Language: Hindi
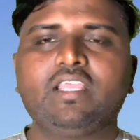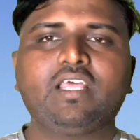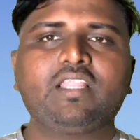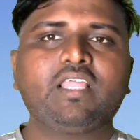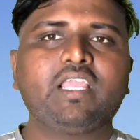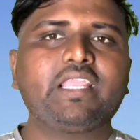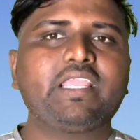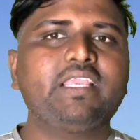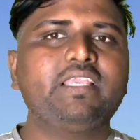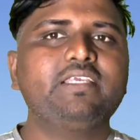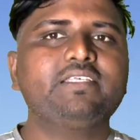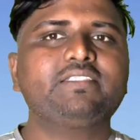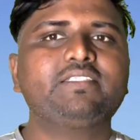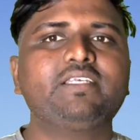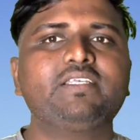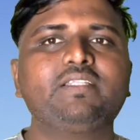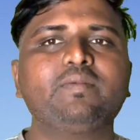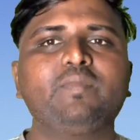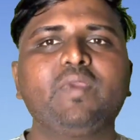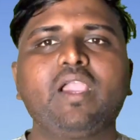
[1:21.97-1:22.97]
जाता है कि इस
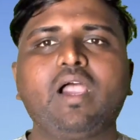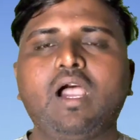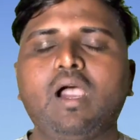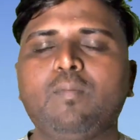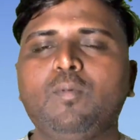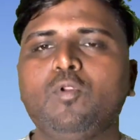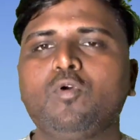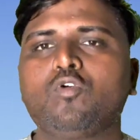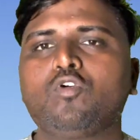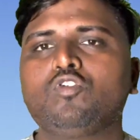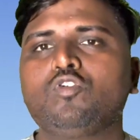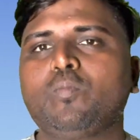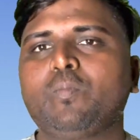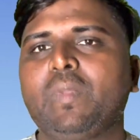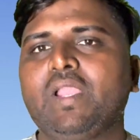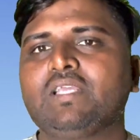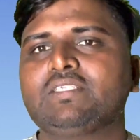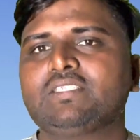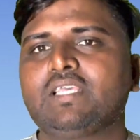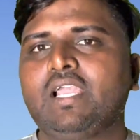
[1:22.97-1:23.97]
तिथि में आप लोग को जो
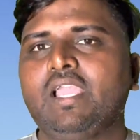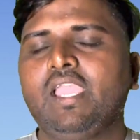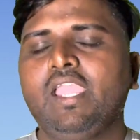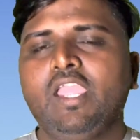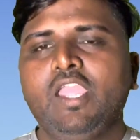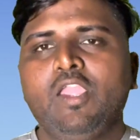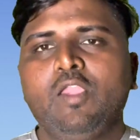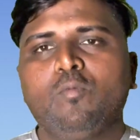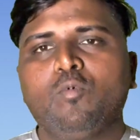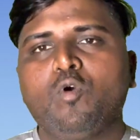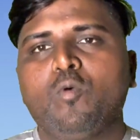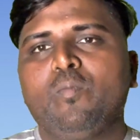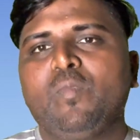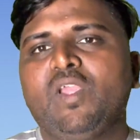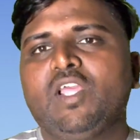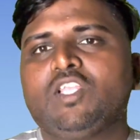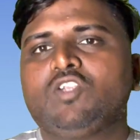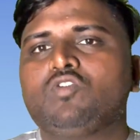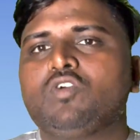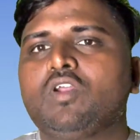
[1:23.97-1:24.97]
पैसा है वो
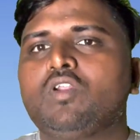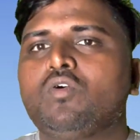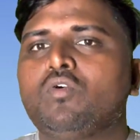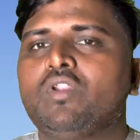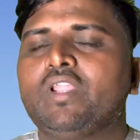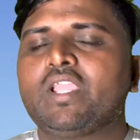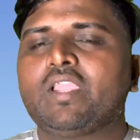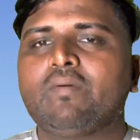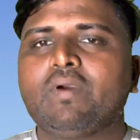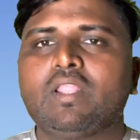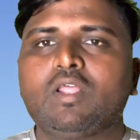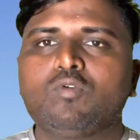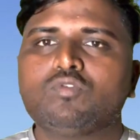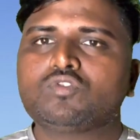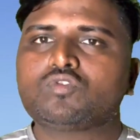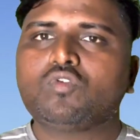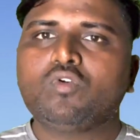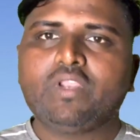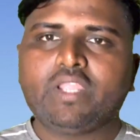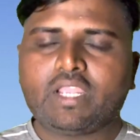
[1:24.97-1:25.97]
मेच्योर होने के बाद
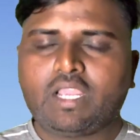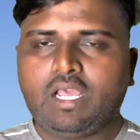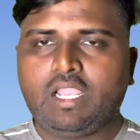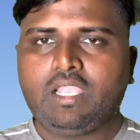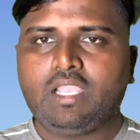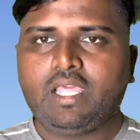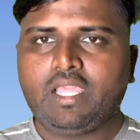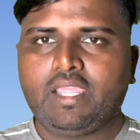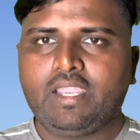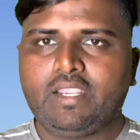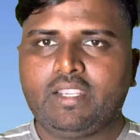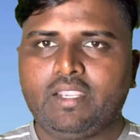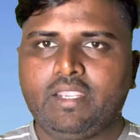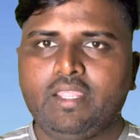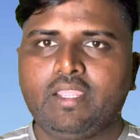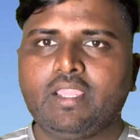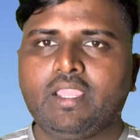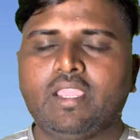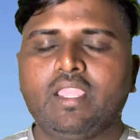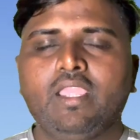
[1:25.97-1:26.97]
उसको निकालना है
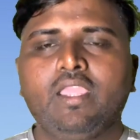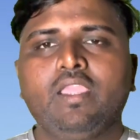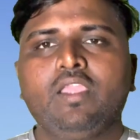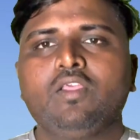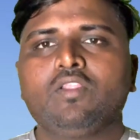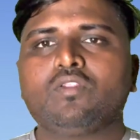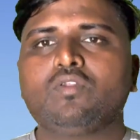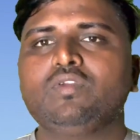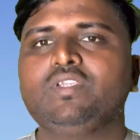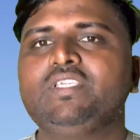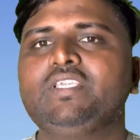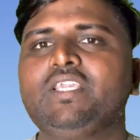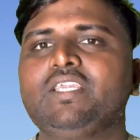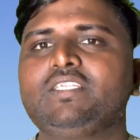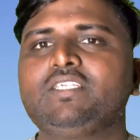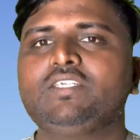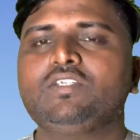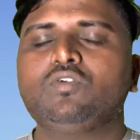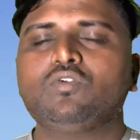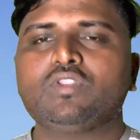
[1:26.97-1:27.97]
ठीक है तो ये
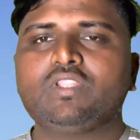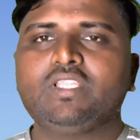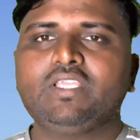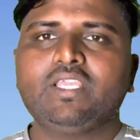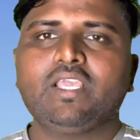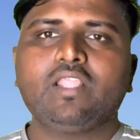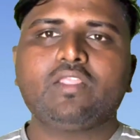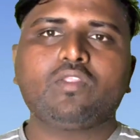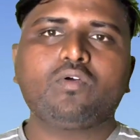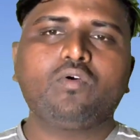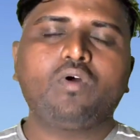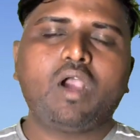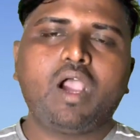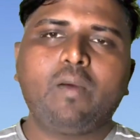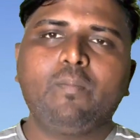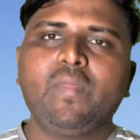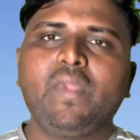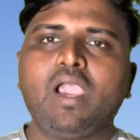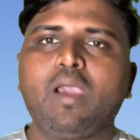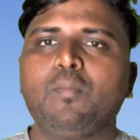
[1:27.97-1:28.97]
चीज़ होती है तो
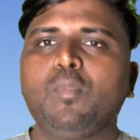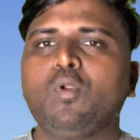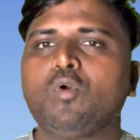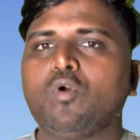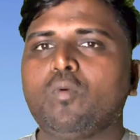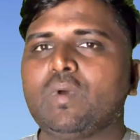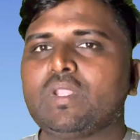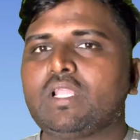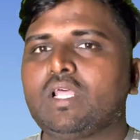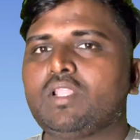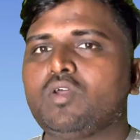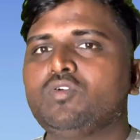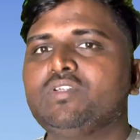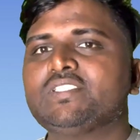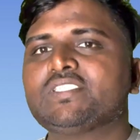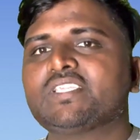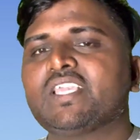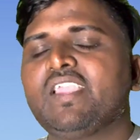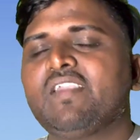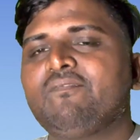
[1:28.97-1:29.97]
अब मैं आप लोग को बताता हूँ
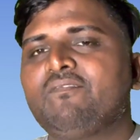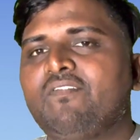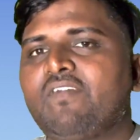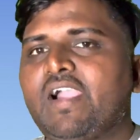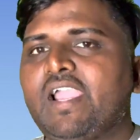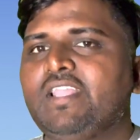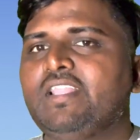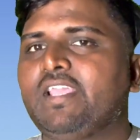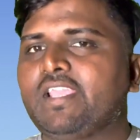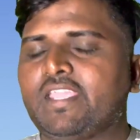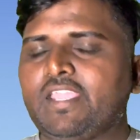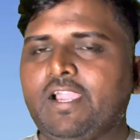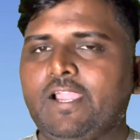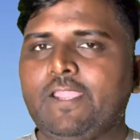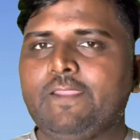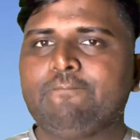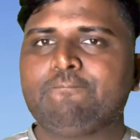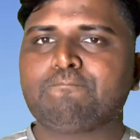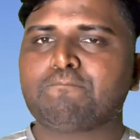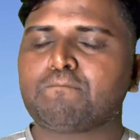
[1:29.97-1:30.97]
इसके फायदे क्या
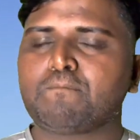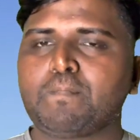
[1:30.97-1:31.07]
हैं